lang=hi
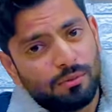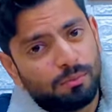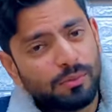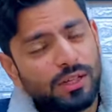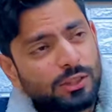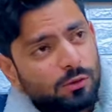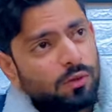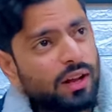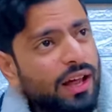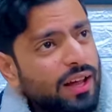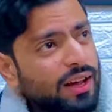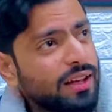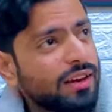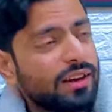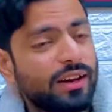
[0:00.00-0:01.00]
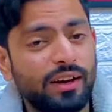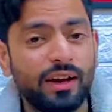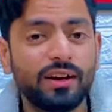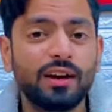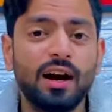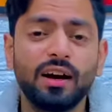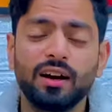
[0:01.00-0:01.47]
बर्ड्स फ्लाई कर रहे हैं
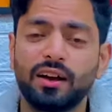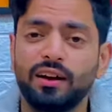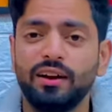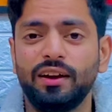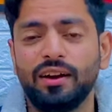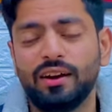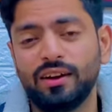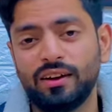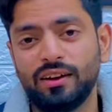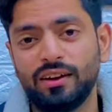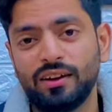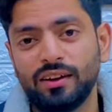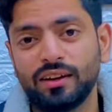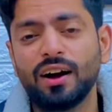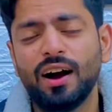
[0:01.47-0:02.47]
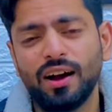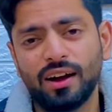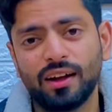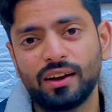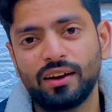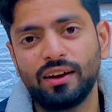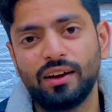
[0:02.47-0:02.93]
का कर रहे हैं कहाँ
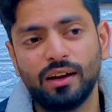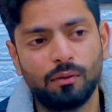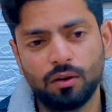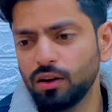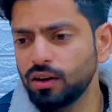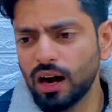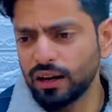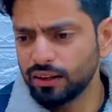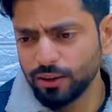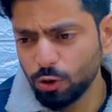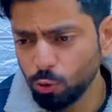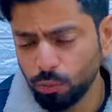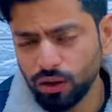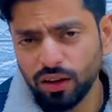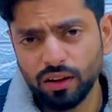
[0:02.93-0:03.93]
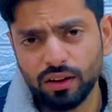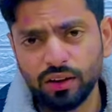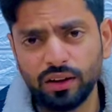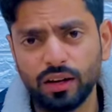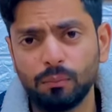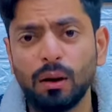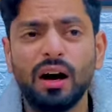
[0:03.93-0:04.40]
कर रहे हैं गार्डन के ऊपर कर
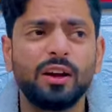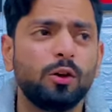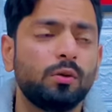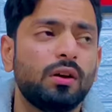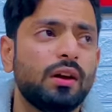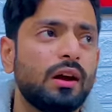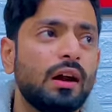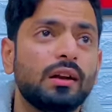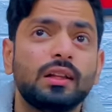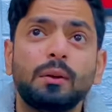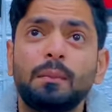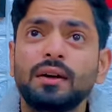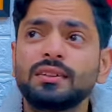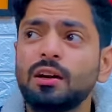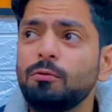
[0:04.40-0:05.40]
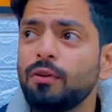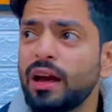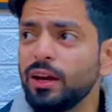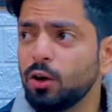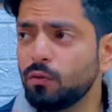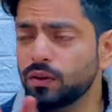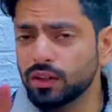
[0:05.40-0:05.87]
रहे हैं बाग द बर्ड्स आर
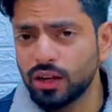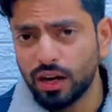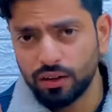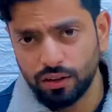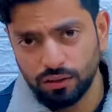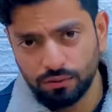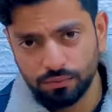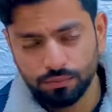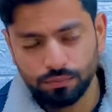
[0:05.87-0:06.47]
फ्लाइंग ओवर द गार्डन